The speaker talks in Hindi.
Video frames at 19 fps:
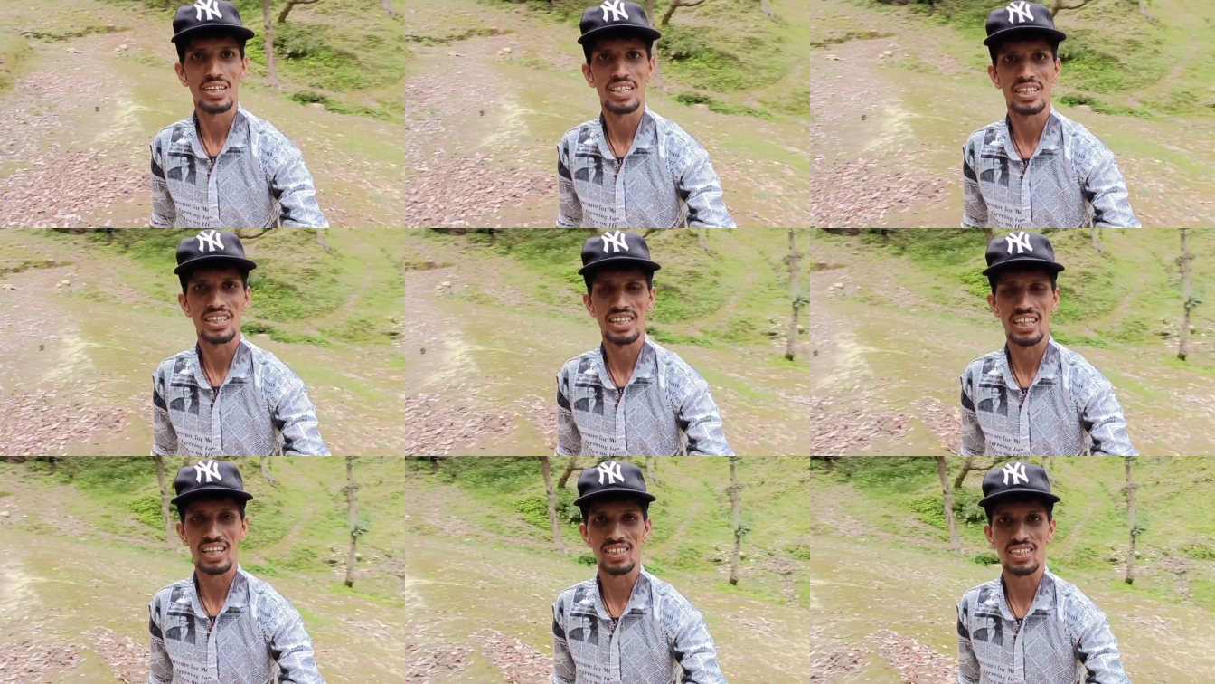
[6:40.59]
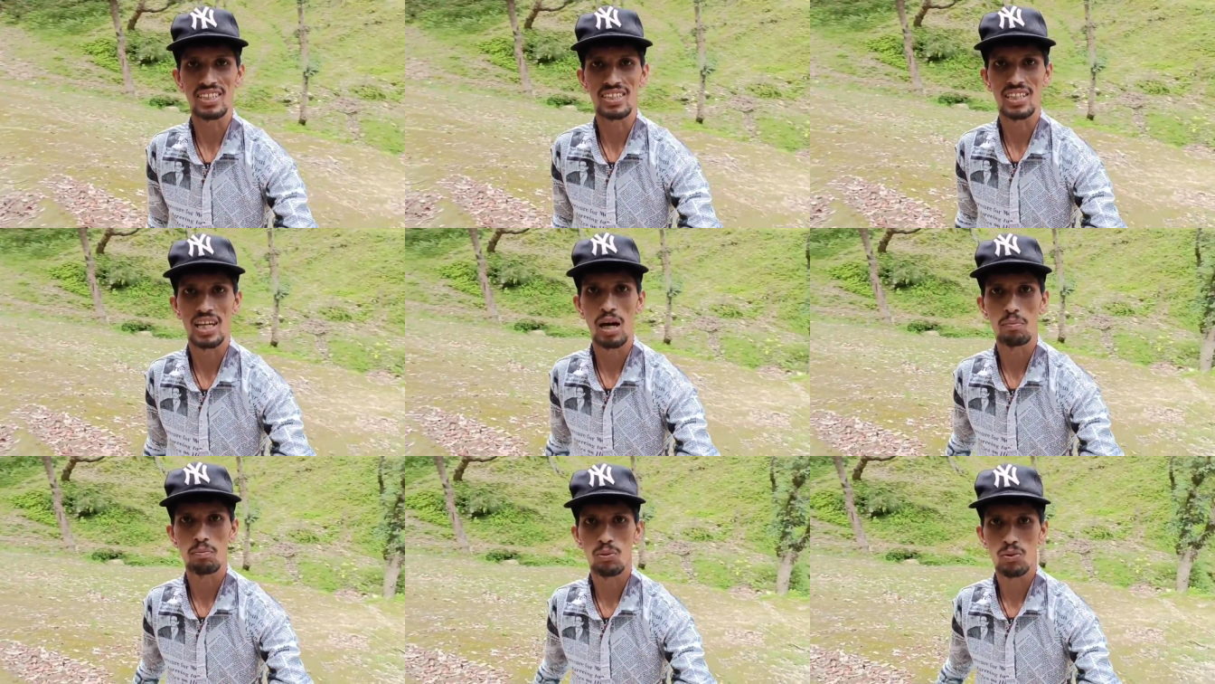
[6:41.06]
देख सकते हैं आप
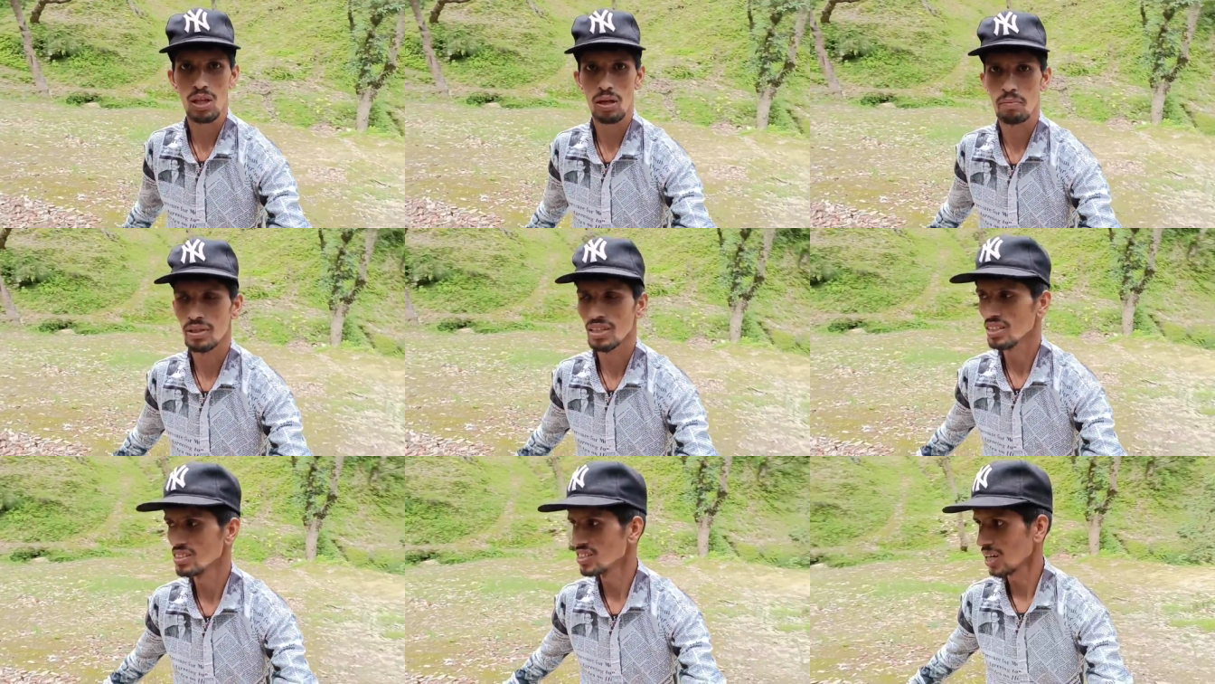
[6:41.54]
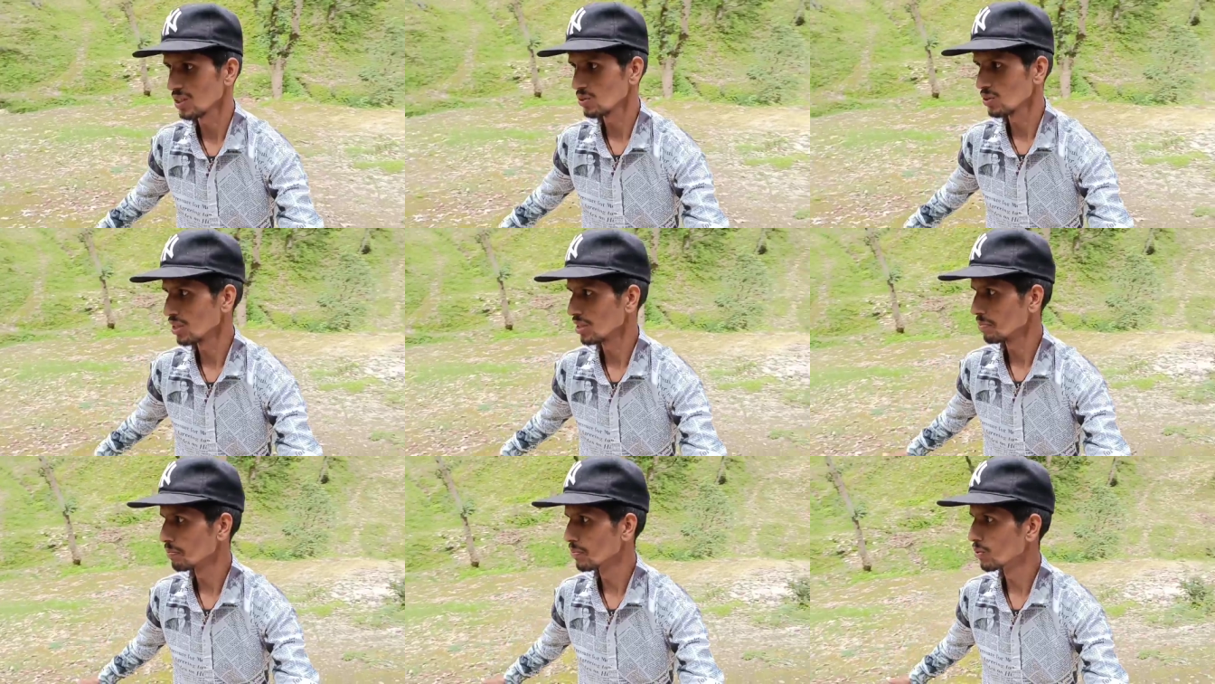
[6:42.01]
पूरा मेरे चारों
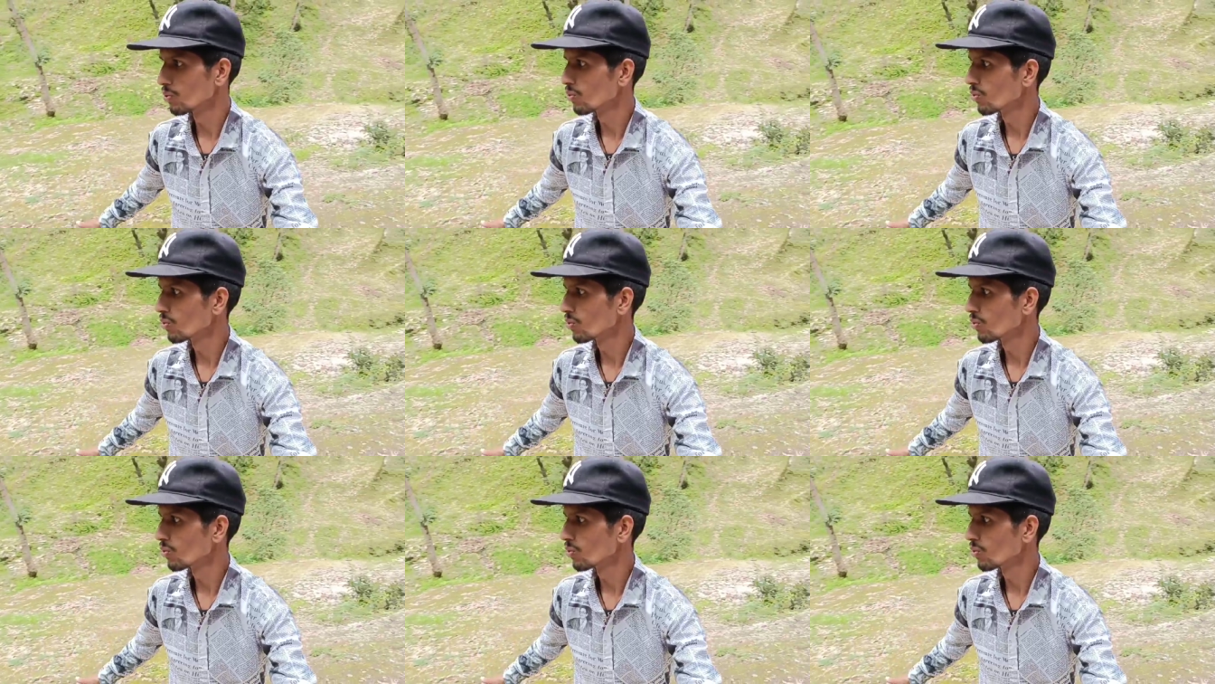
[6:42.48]
तरफ व्यू